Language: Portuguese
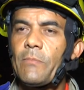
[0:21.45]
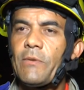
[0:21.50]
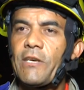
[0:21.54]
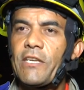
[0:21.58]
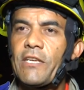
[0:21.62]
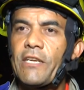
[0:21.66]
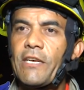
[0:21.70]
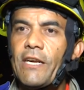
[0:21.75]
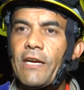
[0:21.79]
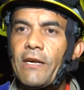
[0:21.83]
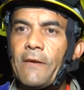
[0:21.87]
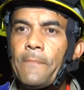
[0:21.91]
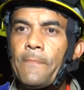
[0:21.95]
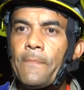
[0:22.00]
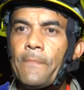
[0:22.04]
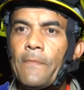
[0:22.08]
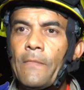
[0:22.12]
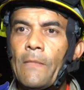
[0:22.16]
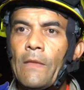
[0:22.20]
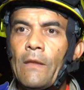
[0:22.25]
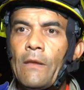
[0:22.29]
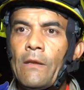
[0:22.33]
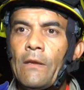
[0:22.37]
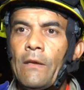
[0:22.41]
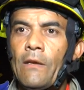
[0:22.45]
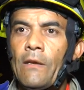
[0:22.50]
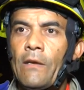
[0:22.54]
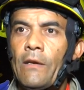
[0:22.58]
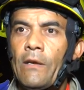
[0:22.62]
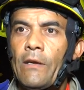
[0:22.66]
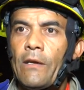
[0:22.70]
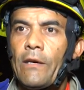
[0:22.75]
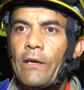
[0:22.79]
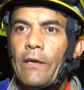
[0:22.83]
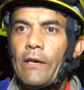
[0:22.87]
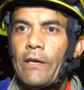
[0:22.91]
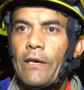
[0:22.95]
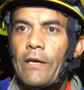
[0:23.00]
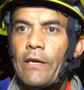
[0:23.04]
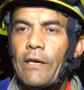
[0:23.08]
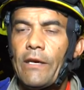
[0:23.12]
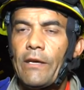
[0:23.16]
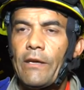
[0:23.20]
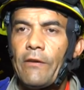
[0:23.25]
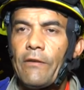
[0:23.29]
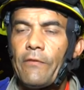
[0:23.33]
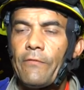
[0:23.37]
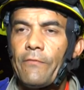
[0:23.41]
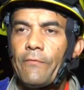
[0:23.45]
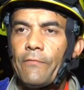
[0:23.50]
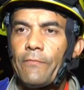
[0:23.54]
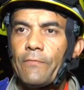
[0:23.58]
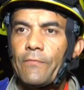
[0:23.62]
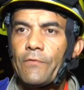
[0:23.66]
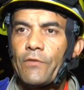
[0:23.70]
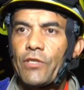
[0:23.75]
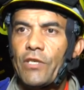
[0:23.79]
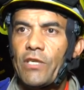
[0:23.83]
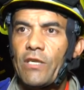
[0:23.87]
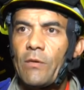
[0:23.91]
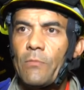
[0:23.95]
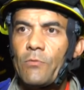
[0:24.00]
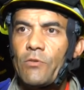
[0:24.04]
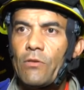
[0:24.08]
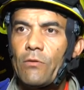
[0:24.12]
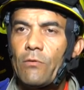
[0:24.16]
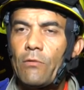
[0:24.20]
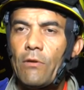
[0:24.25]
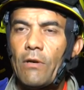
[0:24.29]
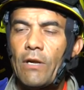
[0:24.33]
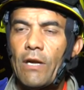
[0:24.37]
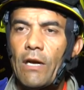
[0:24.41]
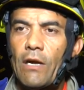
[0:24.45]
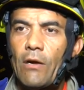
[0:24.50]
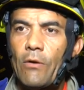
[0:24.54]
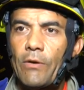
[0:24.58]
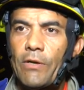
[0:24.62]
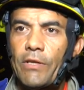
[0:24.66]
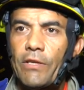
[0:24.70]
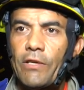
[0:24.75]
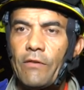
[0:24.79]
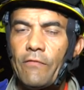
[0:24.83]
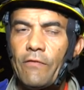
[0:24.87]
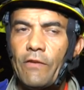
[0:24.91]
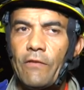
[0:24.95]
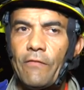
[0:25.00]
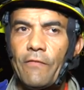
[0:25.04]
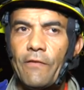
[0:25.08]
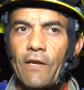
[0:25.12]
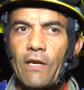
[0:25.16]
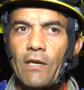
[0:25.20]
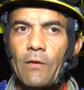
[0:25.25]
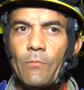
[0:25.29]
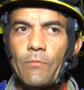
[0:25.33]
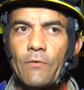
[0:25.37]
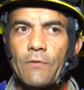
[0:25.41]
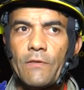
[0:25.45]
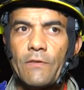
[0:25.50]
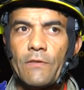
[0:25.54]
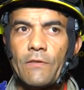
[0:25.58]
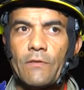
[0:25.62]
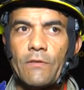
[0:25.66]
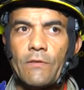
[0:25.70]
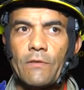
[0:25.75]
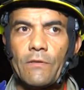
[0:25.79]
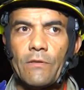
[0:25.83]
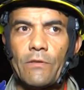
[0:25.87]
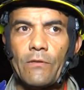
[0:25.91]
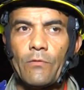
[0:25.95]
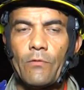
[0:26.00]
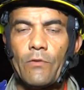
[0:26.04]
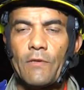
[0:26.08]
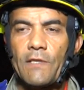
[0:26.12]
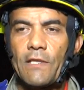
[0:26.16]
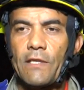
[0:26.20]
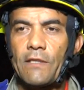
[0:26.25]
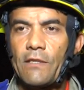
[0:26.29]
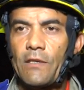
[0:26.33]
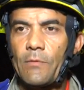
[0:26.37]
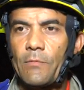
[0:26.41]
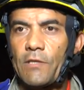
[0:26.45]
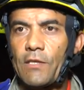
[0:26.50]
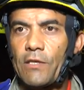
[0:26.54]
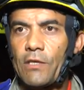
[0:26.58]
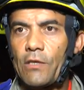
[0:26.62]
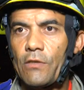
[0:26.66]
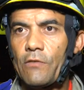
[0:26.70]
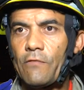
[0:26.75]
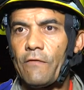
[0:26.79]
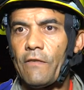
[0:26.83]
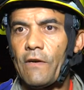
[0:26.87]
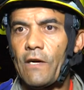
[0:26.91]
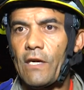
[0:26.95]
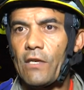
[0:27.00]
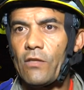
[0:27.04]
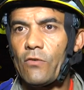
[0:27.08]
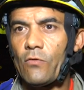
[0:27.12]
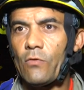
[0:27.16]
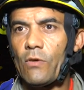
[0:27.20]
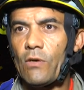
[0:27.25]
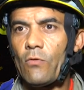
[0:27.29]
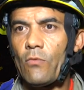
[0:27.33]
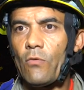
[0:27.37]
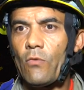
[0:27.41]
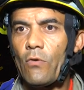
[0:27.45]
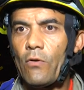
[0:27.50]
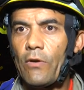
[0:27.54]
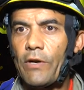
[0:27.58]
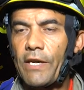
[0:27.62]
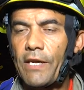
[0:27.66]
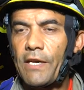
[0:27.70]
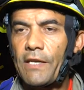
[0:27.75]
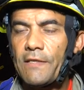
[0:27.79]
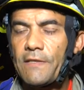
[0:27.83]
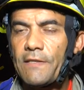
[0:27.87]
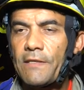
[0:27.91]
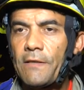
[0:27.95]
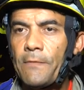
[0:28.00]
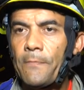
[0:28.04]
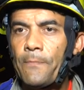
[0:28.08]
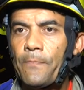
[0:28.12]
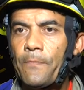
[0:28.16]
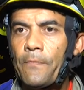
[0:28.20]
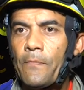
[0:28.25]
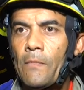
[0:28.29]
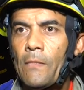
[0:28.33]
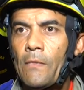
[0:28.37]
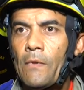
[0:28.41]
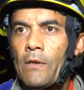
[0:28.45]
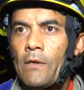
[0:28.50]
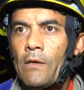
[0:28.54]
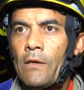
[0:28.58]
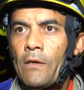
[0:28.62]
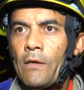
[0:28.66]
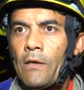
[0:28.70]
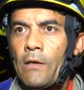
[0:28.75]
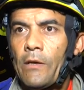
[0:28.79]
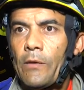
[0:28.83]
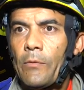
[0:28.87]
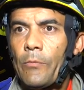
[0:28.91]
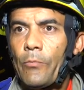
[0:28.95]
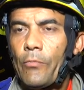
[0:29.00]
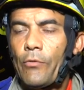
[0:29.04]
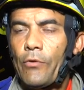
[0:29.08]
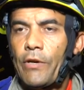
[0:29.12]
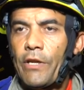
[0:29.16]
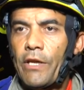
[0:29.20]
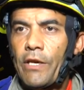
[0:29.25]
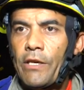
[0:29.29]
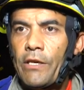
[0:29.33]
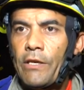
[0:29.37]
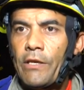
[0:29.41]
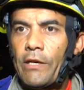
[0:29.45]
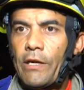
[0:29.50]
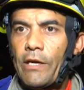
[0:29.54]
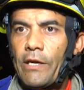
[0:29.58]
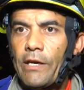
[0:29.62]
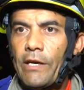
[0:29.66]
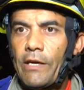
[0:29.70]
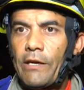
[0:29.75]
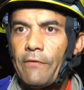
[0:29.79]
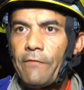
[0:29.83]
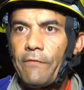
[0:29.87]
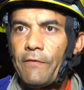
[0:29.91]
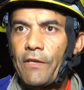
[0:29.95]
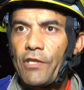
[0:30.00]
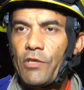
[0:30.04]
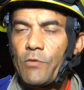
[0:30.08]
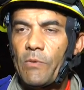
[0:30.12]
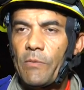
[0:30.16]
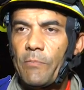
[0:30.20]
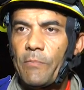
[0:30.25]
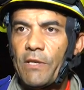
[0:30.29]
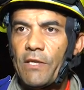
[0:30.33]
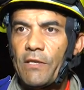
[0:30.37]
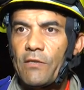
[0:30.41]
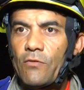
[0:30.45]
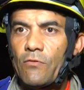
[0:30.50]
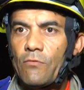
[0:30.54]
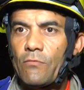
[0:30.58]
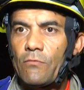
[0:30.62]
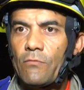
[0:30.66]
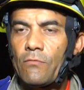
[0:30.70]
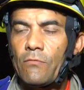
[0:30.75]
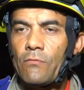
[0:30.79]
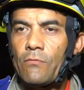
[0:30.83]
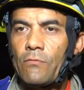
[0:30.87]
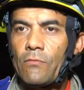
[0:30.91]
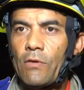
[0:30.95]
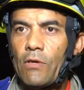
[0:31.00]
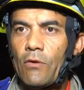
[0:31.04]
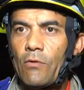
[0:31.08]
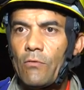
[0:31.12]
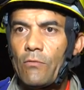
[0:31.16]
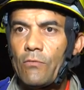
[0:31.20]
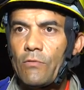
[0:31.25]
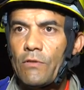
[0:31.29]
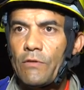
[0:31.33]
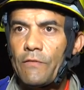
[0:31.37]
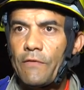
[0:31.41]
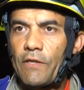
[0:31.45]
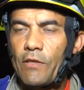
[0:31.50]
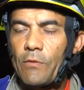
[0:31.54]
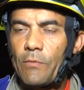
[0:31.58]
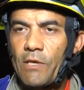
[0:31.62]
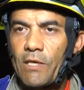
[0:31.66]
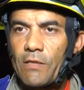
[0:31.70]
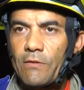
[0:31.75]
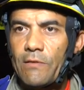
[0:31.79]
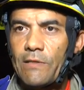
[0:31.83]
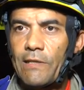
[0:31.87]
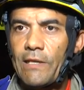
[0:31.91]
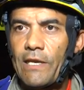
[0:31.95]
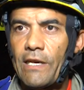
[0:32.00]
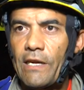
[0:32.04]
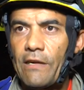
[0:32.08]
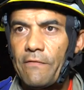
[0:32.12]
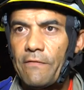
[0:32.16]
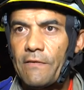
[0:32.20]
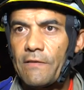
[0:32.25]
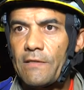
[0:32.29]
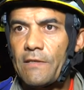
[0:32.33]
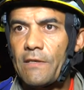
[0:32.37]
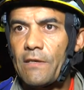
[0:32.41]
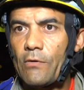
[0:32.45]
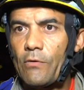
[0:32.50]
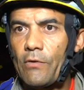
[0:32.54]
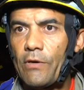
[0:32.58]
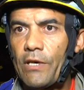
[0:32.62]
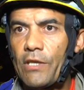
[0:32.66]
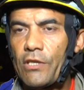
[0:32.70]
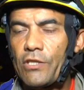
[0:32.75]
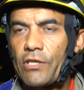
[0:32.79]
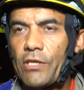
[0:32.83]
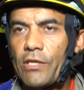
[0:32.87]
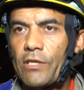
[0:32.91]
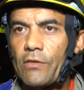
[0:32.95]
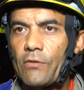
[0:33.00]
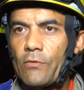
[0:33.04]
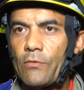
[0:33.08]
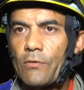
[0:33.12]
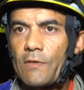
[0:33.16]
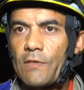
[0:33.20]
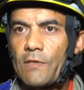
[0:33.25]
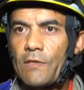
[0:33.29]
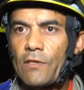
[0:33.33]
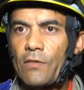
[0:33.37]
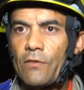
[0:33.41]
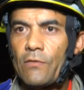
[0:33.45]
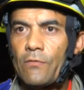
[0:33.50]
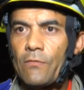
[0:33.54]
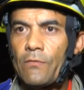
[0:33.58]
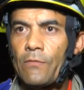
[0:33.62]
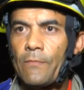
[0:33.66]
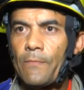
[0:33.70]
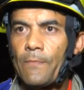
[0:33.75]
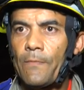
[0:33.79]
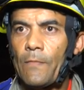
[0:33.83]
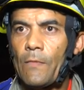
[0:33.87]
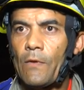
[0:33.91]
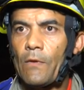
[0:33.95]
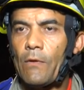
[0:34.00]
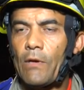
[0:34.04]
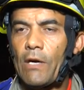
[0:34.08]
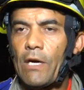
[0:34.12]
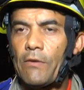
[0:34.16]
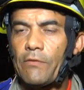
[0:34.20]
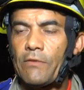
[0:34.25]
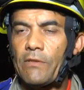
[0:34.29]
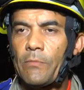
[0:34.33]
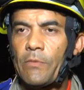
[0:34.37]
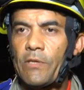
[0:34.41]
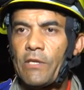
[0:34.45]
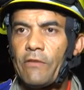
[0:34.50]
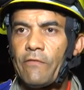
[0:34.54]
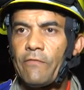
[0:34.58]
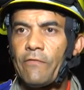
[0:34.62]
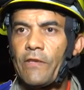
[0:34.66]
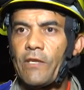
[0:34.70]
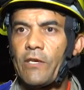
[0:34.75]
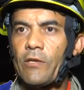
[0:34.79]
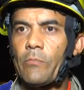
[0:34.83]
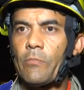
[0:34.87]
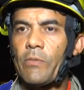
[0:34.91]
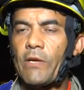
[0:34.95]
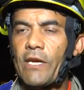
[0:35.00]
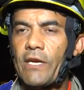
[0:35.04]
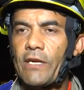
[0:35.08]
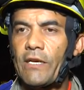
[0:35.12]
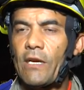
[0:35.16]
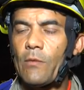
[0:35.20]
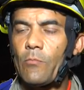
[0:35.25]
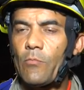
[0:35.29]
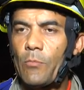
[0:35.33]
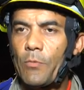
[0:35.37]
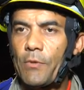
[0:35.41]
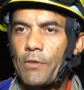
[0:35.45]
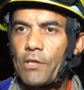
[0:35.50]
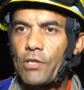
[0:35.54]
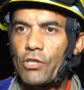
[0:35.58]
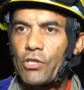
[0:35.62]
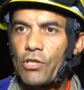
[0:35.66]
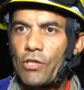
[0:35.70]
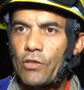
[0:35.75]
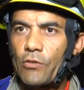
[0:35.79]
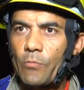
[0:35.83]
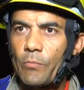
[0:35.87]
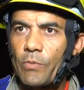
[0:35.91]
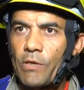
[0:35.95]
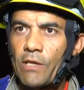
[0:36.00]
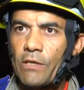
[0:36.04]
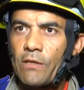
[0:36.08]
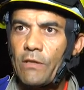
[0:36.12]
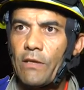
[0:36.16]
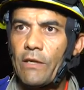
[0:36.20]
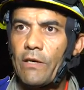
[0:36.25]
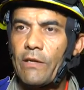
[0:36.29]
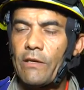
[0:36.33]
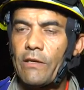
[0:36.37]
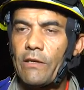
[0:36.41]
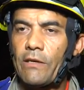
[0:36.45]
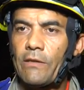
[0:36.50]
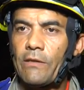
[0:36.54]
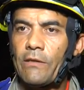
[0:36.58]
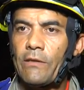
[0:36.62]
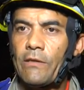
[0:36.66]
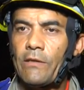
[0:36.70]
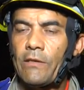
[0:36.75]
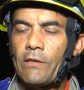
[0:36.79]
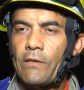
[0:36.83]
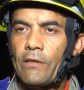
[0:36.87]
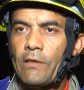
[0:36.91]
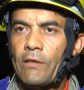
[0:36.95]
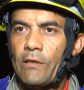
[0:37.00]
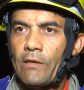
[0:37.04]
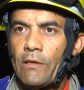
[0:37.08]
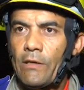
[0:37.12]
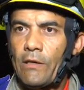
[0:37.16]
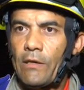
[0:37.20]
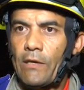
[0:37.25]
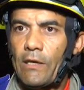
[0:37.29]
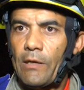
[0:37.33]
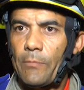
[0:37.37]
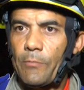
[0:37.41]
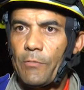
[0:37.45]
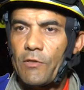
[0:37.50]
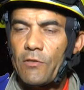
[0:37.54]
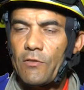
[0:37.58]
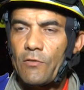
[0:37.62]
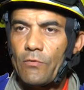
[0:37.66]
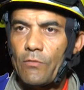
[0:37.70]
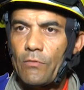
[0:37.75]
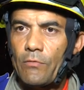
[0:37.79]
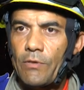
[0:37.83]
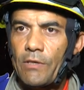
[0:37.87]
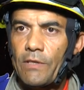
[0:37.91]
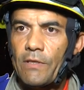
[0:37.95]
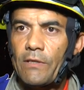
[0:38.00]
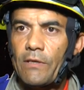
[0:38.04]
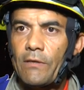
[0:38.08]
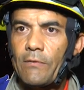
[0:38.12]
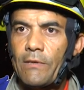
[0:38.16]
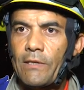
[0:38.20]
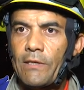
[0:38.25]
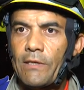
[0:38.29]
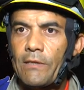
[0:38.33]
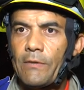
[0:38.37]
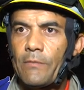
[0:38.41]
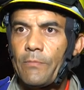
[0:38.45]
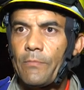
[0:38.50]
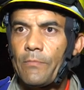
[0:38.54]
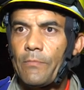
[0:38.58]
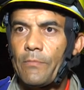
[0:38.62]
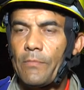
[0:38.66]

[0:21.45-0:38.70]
Maringá. É, chegamos no local aqui, verificamos, constatamos aqui de fato a ocorrência porém a vítima apenas com alguns ferimentos leves decorrente aí do cinto. O carro também havia airbag, acabou protegendo bem a, a pessoa, então ele